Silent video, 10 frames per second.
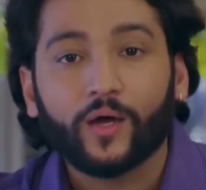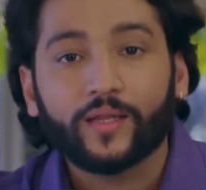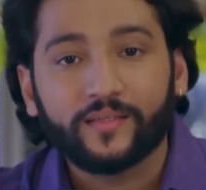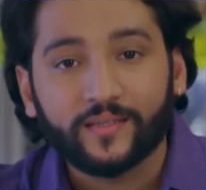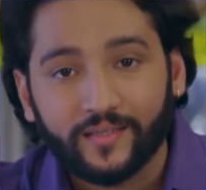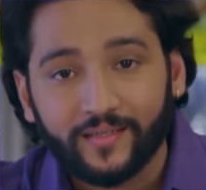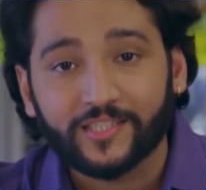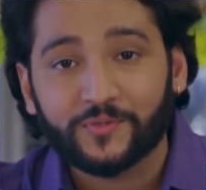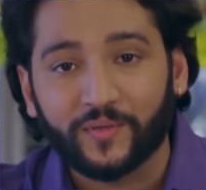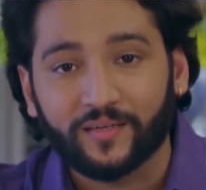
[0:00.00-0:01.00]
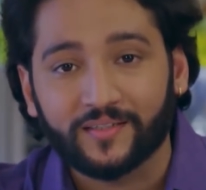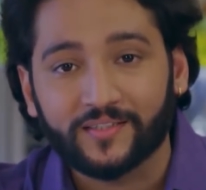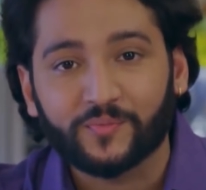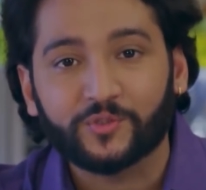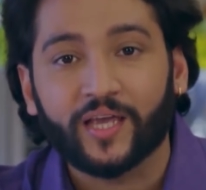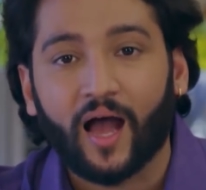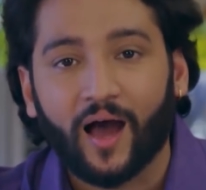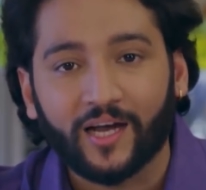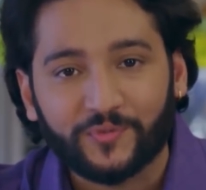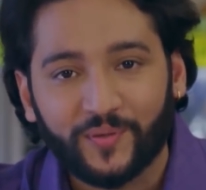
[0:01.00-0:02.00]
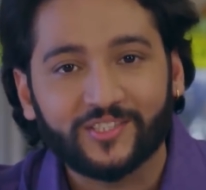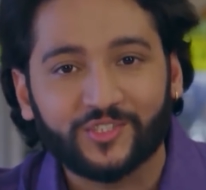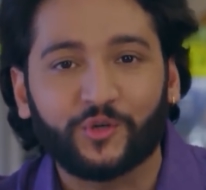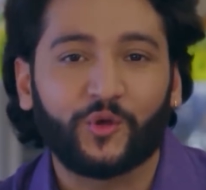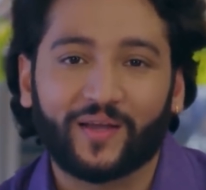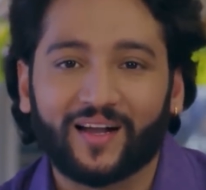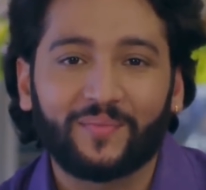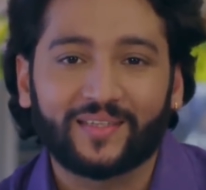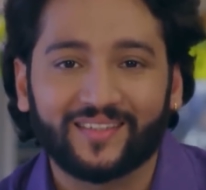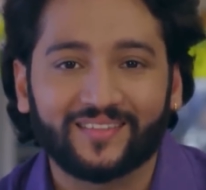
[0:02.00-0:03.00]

और यही एक्सपीरियंस मुझे आज भी स्टूडियो में काम आता